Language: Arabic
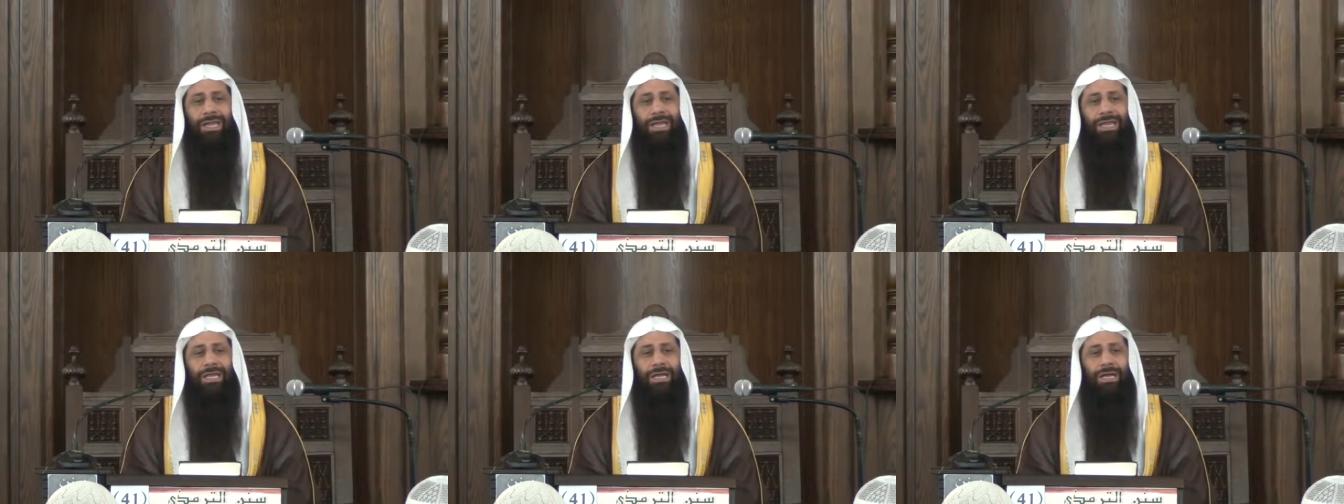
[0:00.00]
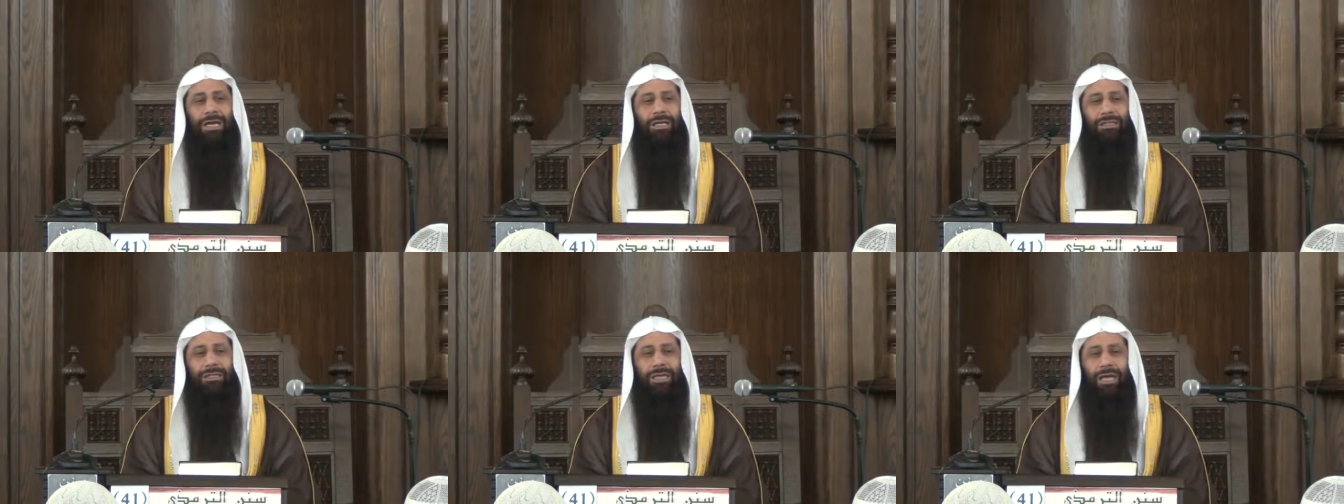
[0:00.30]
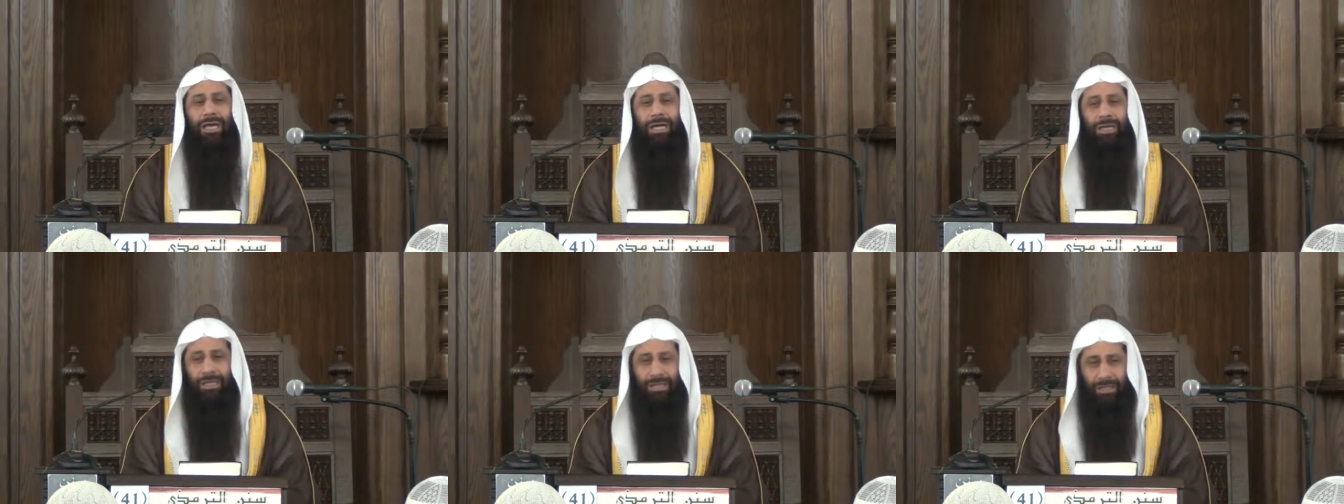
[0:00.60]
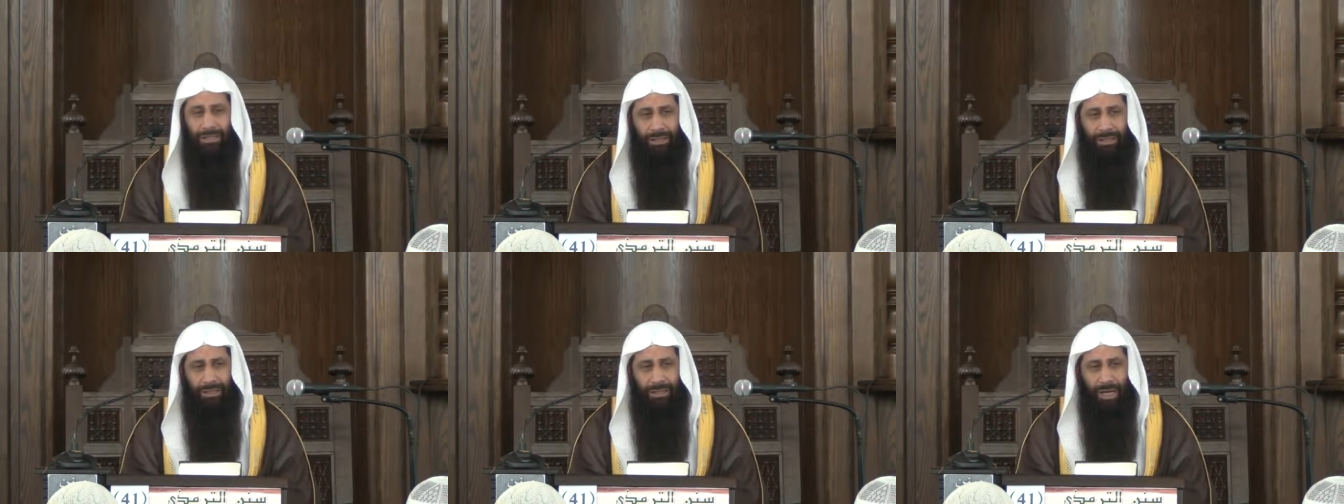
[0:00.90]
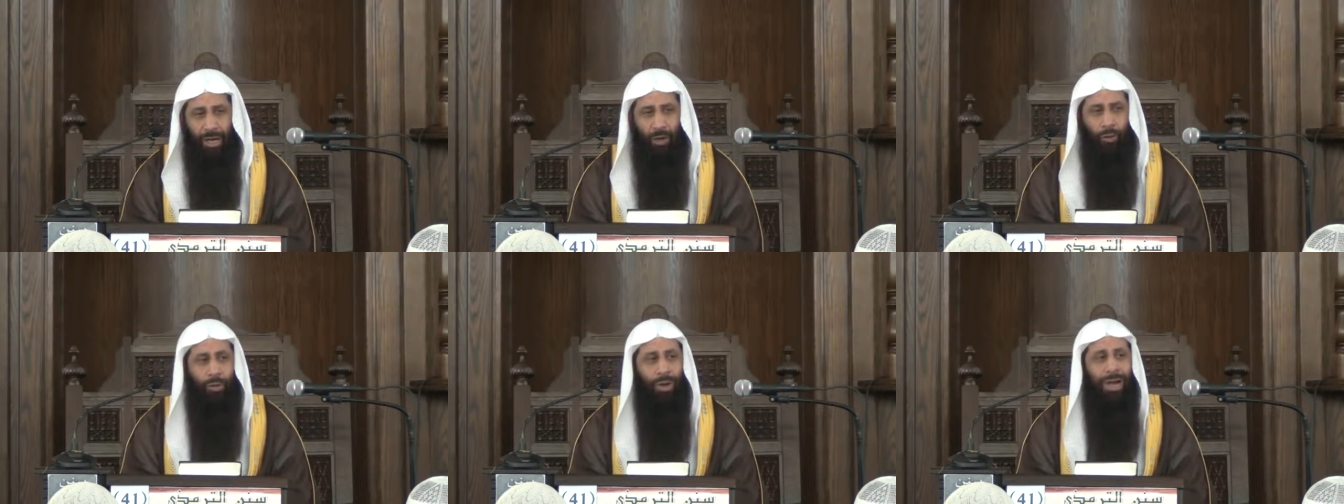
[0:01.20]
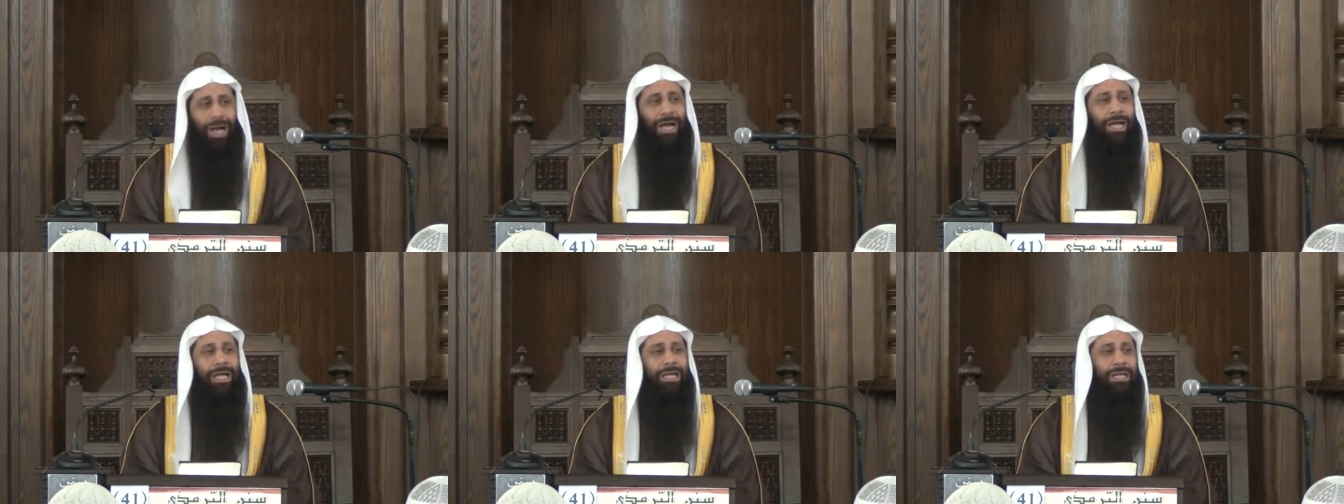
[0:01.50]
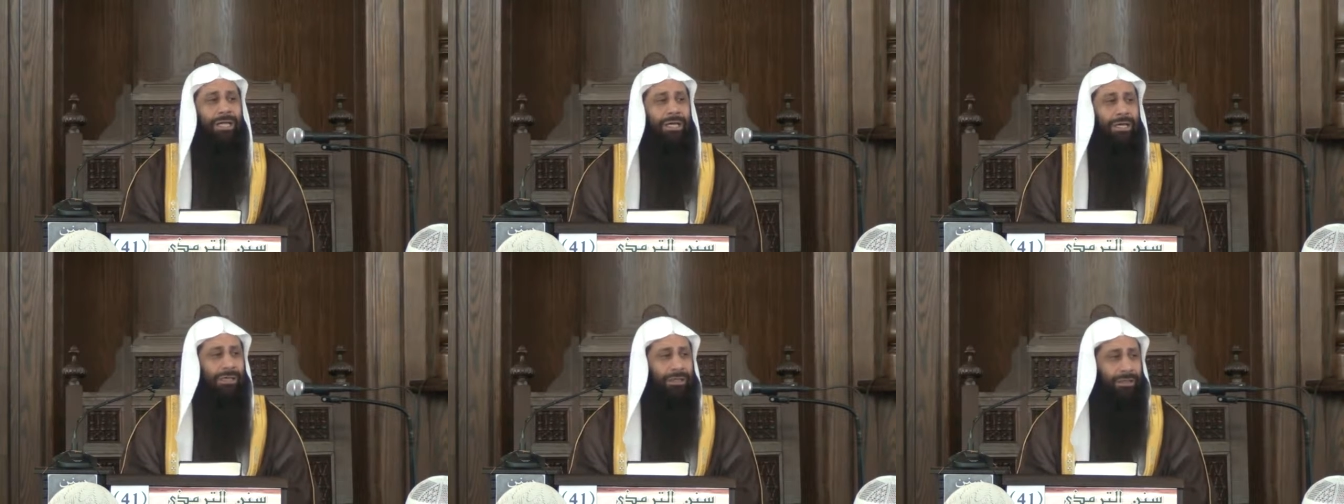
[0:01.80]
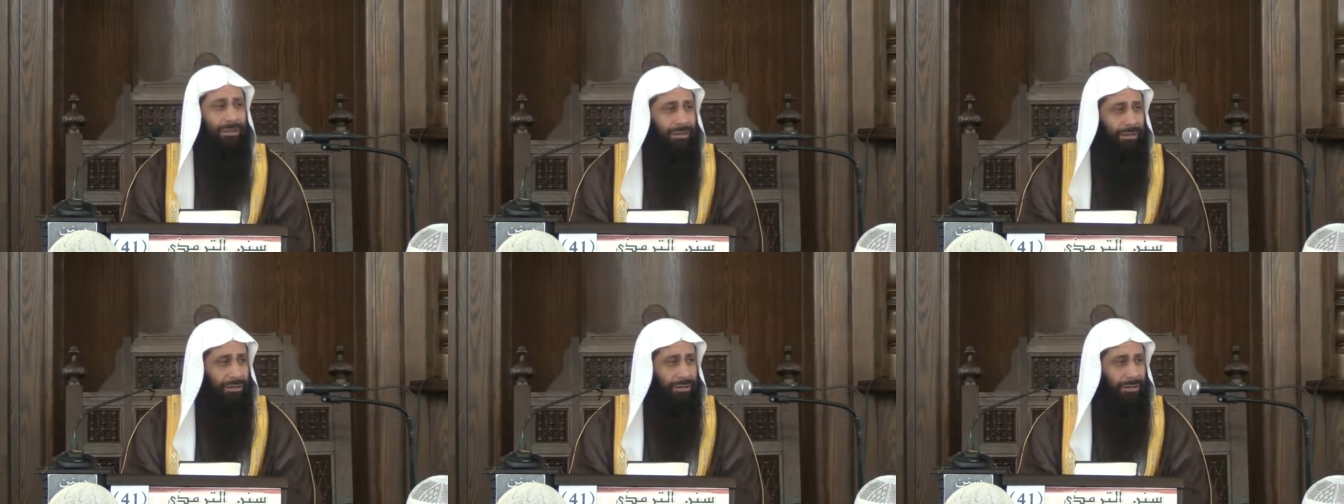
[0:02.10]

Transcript: ثقتان أو أكثر